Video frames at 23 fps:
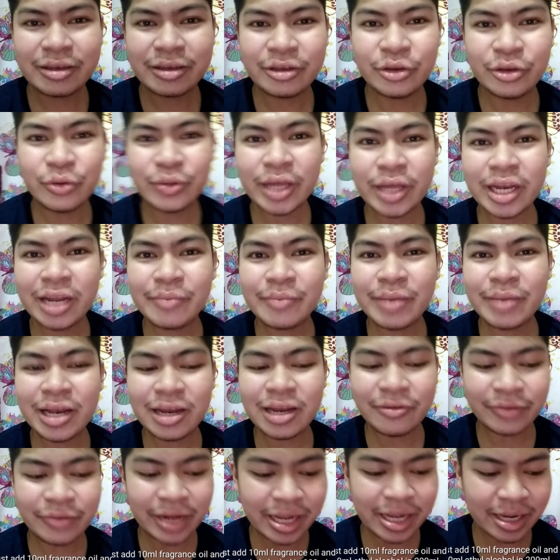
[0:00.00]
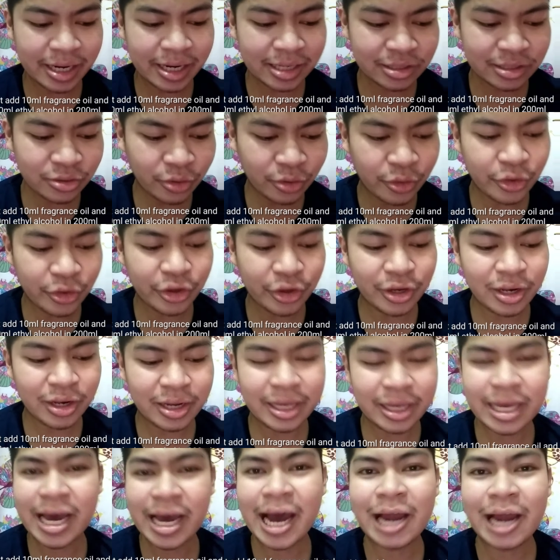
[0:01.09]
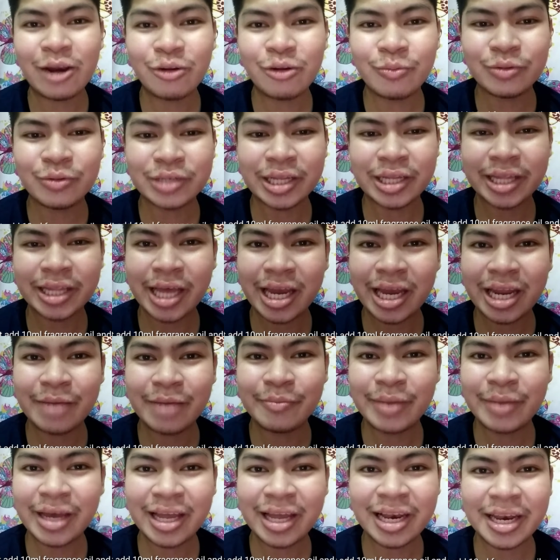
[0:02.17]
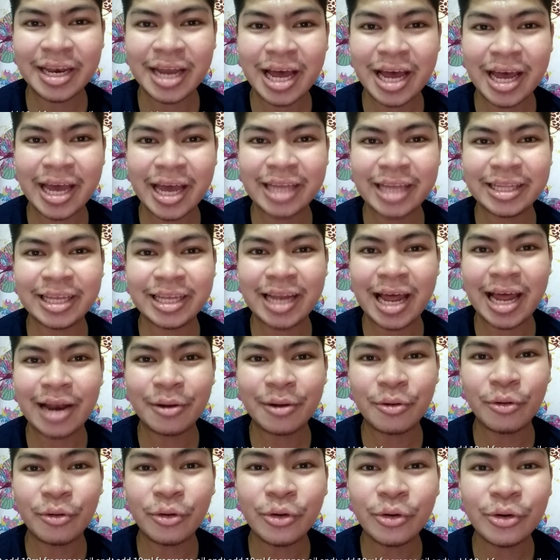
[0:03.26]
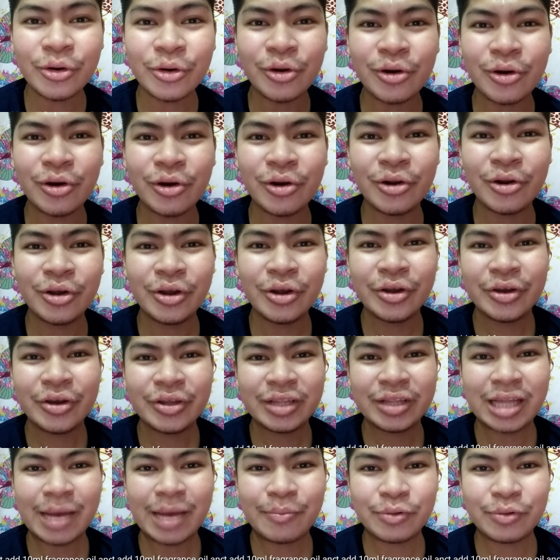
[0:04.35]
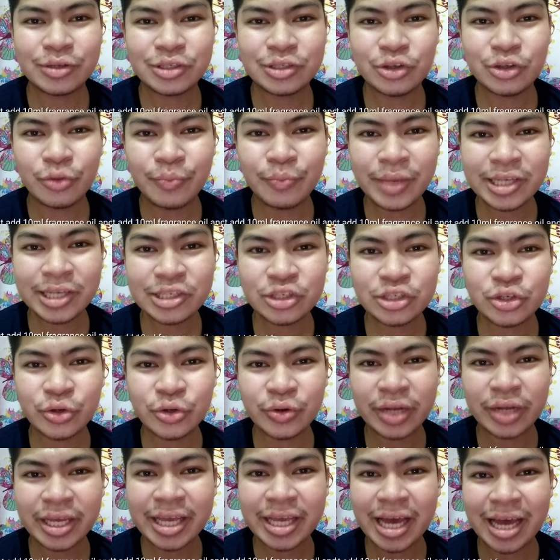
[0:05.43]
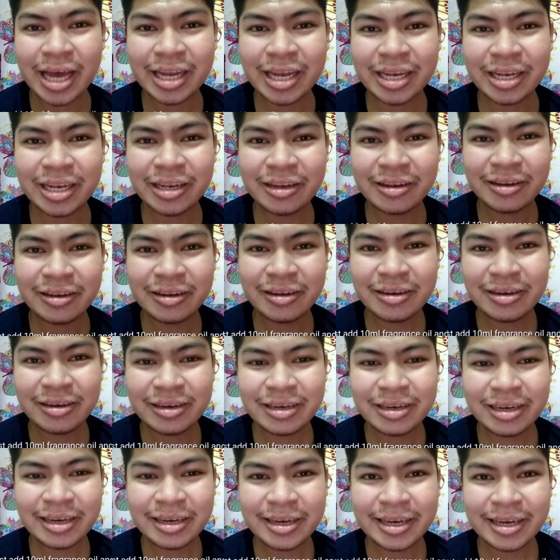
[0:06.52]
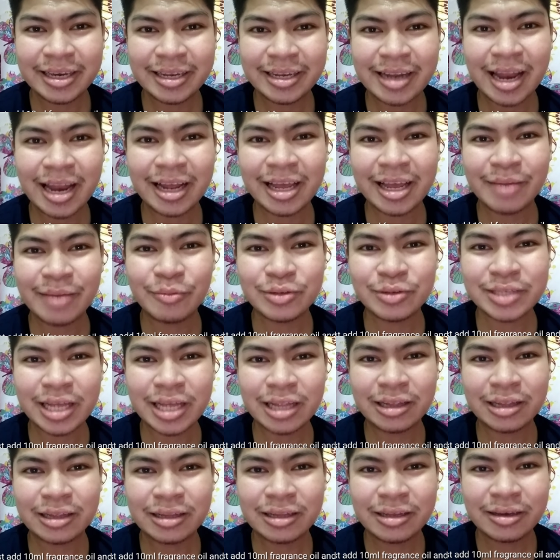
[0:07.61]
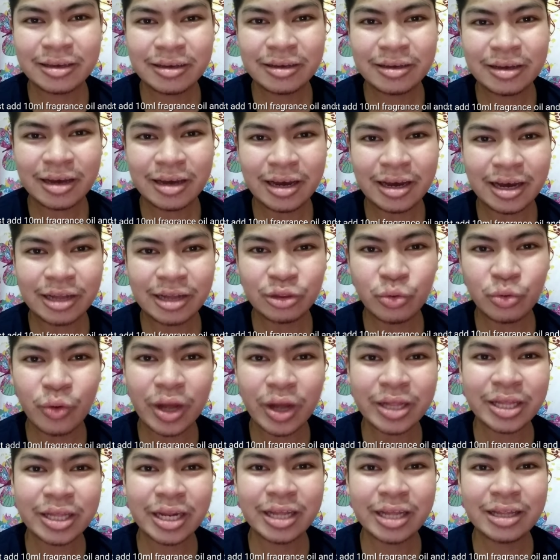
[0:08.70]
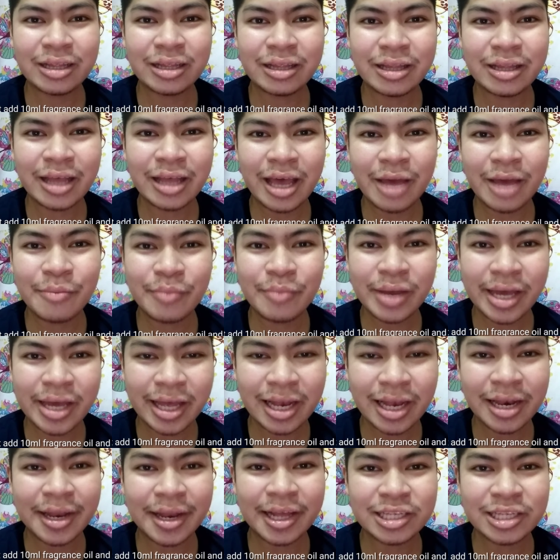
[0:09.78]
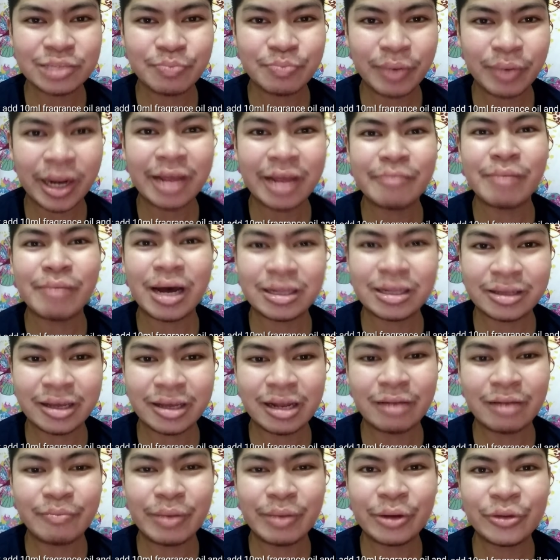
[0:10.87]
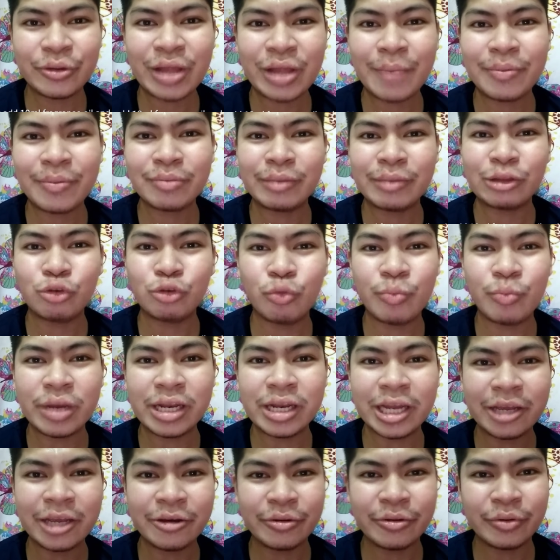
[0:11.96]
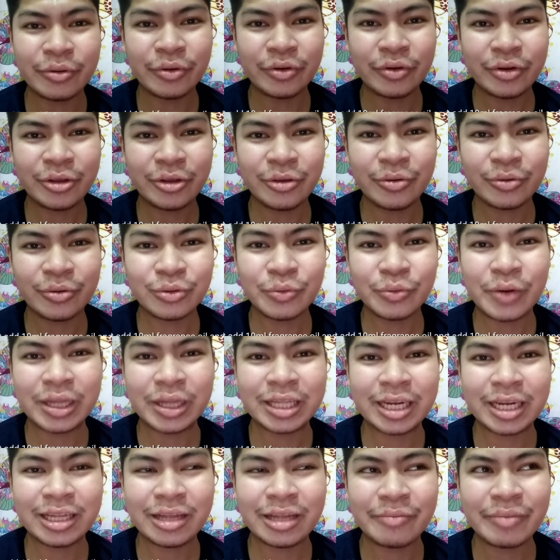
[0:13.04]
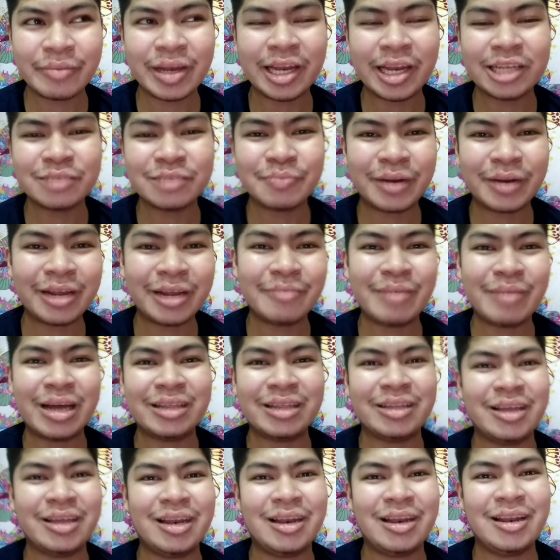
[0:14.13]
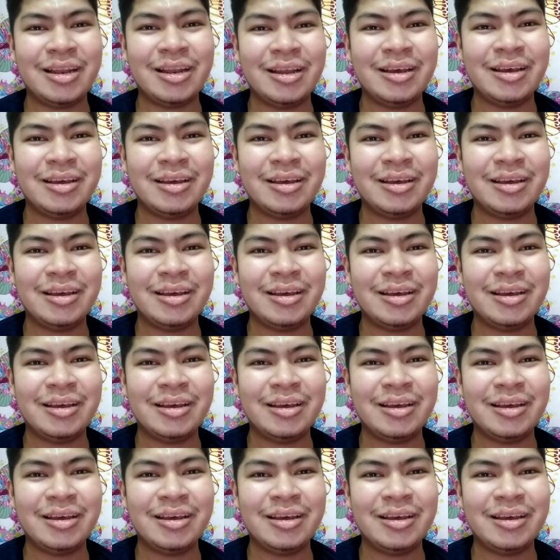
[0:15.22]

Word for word: yung 10 ml na fragrance oil, ihalo mo sa 10 ml na ethyl alcohol. Tapos, yung mixture na yan, ilalagay mo sa uh, 200 ml na spray bottle. Pero dapat may tubig na yon yung 200 ml na spray bottle.